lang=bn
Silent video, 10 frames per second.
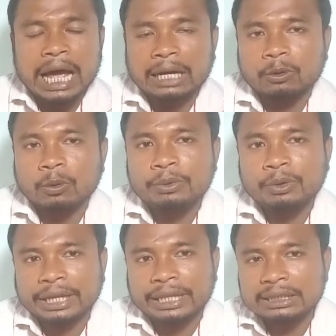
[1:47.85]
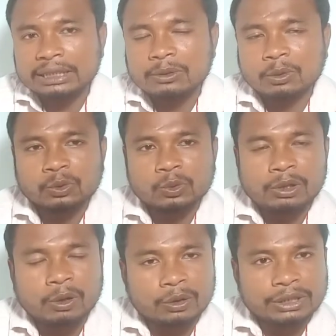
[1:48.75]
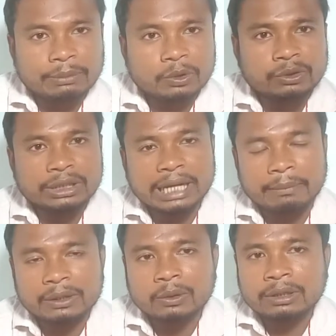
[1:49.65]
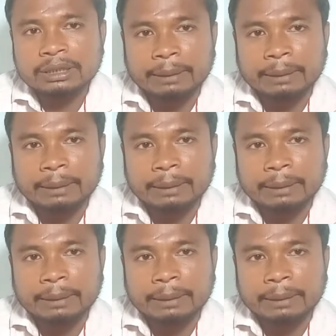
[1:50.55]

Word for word: আর ওপিওড অ্যানালজেসিক ওষুধগুলি হলো যেমন হচ্ছে টামাডোল